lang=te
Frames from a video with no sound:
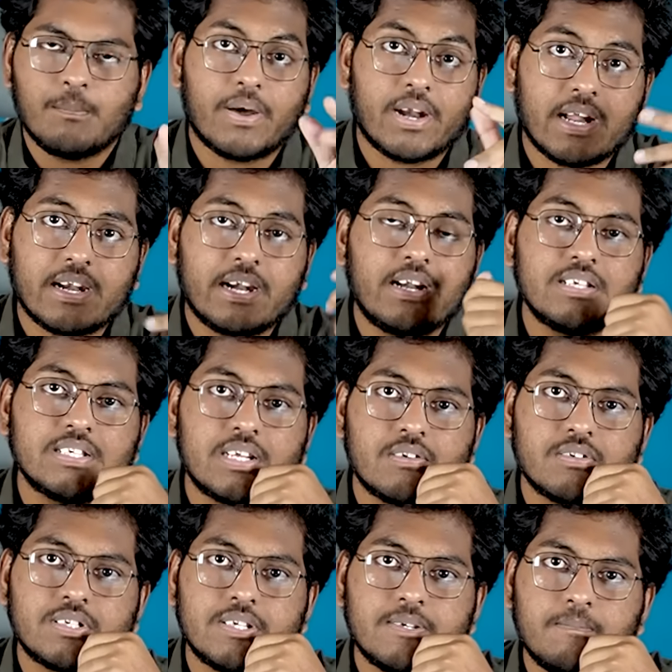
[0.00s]
మరి ఆ రేటింగ్స్ ఎలా
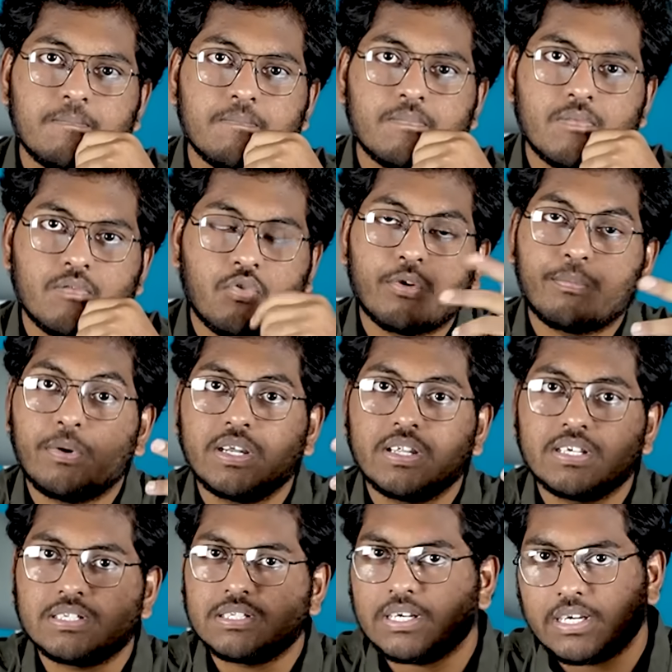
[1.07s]
వచ్చినాయి ఫోర్ పాయింట్
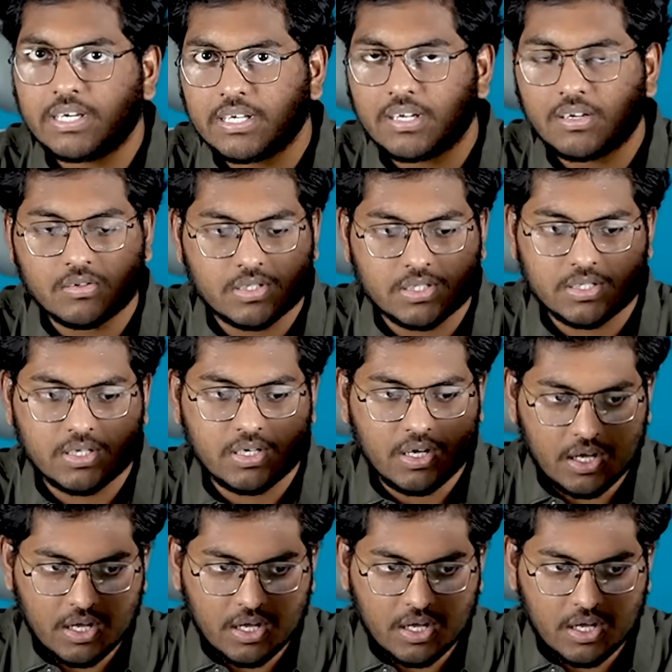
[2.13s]
త్రీ స్టార్ రేటింగ్ ఎలా వచ్చింది